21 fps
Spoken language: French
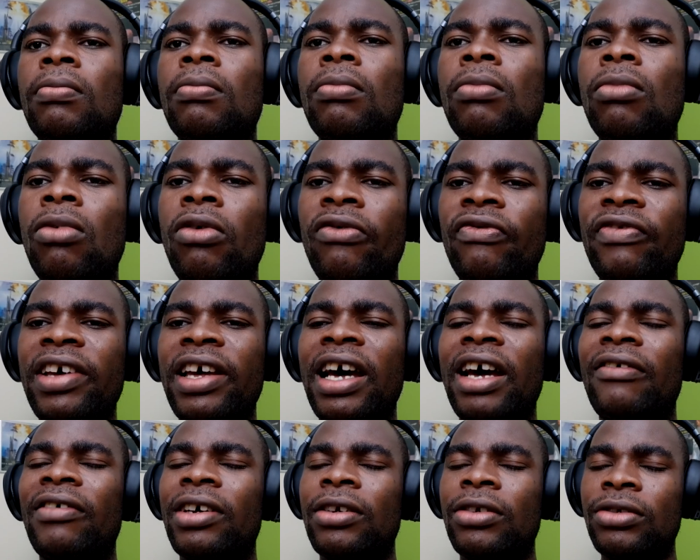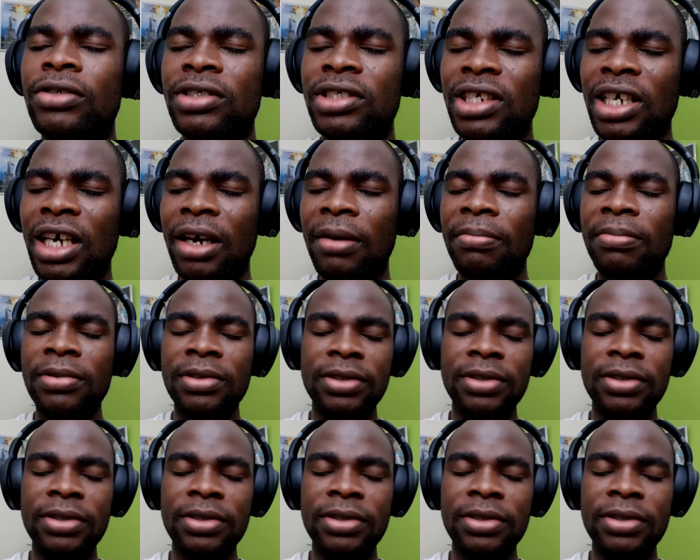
mauvais avec le diable.